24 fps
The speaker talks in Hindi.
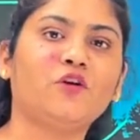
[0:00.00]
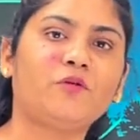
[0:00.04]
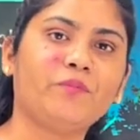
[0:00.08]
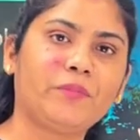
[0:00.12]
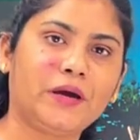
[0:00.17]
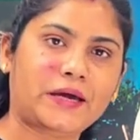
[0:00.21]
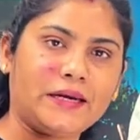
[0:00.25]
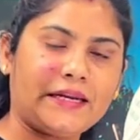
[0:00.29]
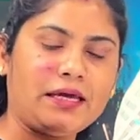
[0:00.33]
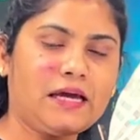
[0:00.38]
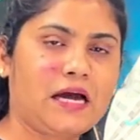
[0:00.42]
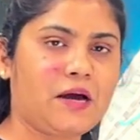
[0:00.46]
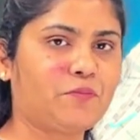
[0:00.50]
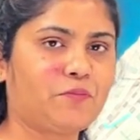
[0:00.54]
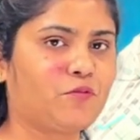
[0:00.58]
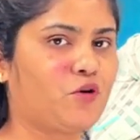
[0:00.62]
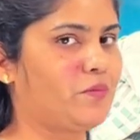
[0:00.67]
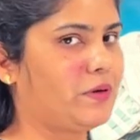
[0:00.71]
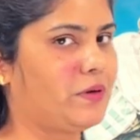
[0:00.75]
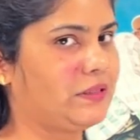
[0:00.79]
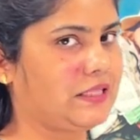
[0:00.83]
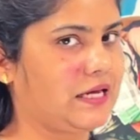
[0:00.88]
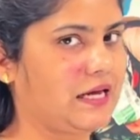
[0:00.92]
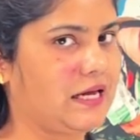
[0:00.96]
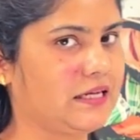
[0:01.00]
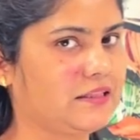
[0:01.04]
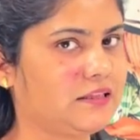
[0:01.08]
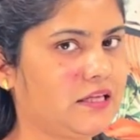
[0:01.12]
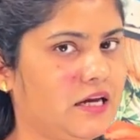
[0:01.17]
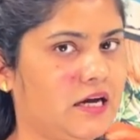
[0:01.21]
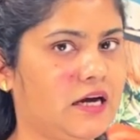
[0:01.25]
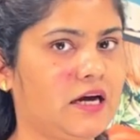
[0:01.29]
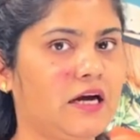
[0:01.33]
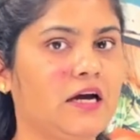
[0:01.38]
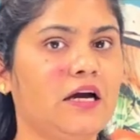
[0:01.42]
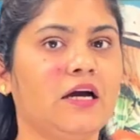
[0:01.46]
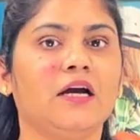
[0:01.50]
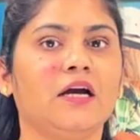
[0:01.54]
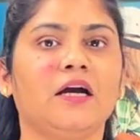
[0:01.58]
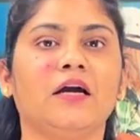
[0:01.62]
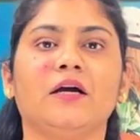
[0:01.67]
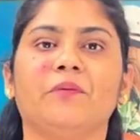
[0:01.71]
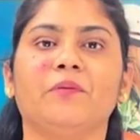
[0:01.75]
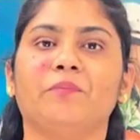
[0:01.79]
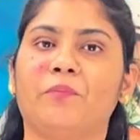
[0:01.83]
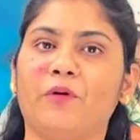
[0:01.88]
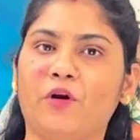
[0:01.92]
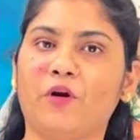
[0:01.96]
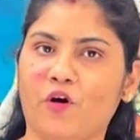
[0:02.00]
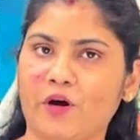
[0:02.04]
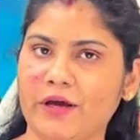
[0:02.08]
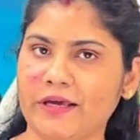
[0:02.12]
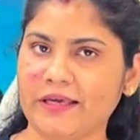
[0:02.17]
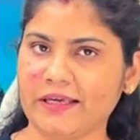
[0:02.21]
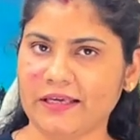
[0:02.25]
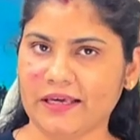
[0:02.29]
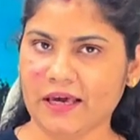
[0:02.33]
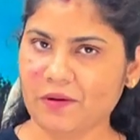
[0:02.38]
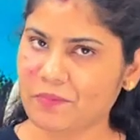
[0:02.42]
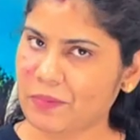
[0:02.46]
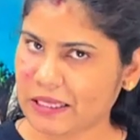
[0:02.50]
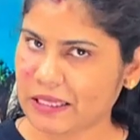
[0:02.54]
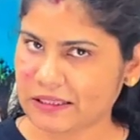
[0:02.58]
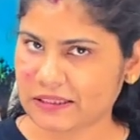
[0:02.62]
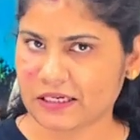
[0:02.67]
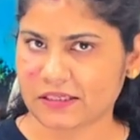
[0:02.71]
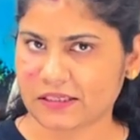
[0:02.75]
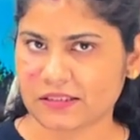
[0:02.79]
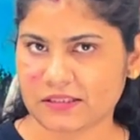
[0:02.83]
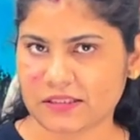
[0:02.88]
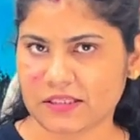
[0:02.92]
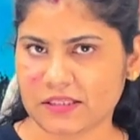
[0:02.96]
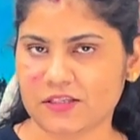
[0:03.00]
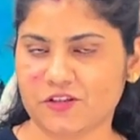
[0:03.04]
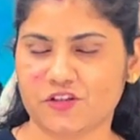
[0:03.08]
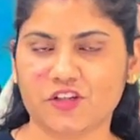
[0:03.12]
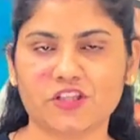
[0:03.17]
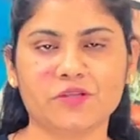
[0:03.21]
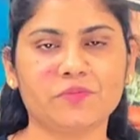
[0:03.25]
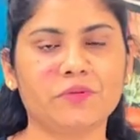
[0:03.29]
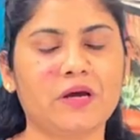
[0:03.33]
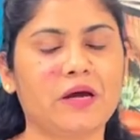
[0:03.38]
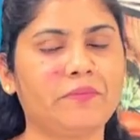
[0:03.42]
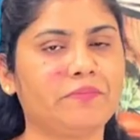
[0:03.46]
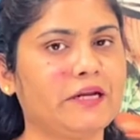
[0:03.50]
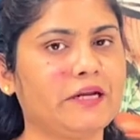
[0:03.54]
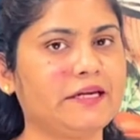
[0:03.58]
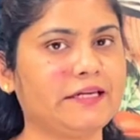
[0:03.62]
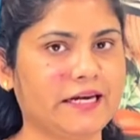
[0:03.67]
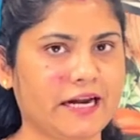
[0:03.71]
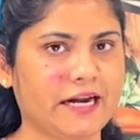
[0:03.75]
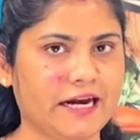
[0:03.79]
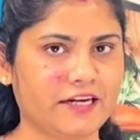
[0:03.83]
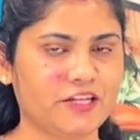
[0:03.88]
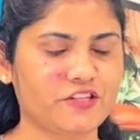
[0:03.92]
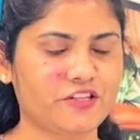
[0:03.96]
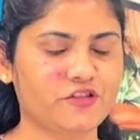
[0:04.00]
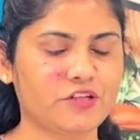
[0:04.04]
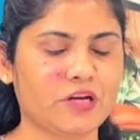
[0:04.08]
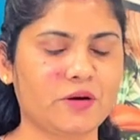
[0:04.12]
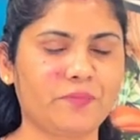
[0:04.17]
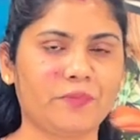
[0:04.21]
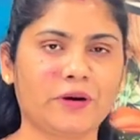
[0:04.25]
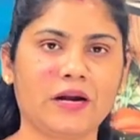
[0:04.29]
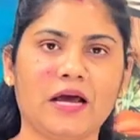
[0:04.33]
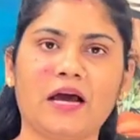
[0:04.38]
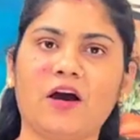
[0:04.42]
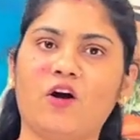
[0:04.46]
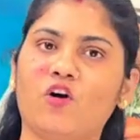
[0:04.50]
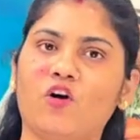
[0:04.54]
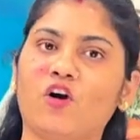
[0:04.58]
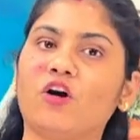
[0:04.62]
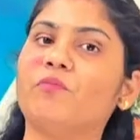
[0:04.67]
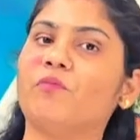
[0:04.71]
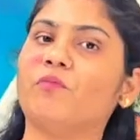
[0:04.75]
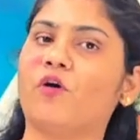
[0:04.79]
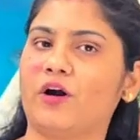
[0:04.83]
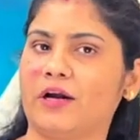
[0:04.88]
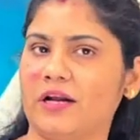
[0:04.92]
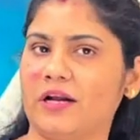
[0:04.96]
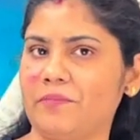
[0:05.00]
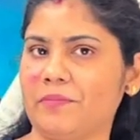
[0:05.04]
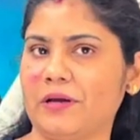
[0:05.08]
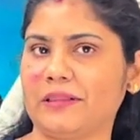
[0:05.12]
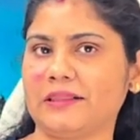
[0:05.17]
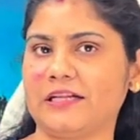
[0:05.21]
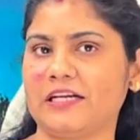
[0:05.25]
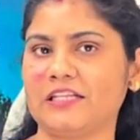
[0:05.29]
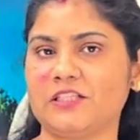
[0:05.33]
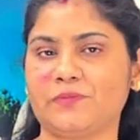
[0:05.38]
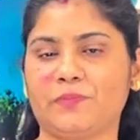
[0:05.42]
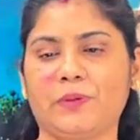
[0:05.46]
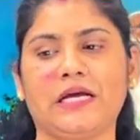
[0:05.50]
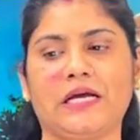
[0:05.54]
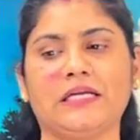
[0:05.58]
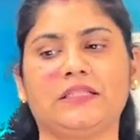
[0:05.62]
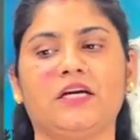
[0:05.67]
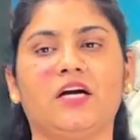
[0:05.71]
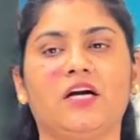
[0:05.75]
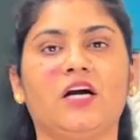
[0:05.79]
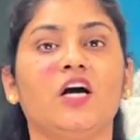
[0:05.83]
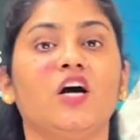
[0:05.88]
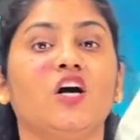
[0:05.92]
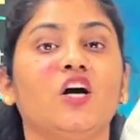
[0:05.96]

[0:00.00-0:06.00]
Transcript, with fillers: तो मैंने आपको बताया था प्लोइंग के मेथड्स जिसमें हमने ट्रेडिशनल पढ़ा और मॉडर्न मेथड्स पढ़ा था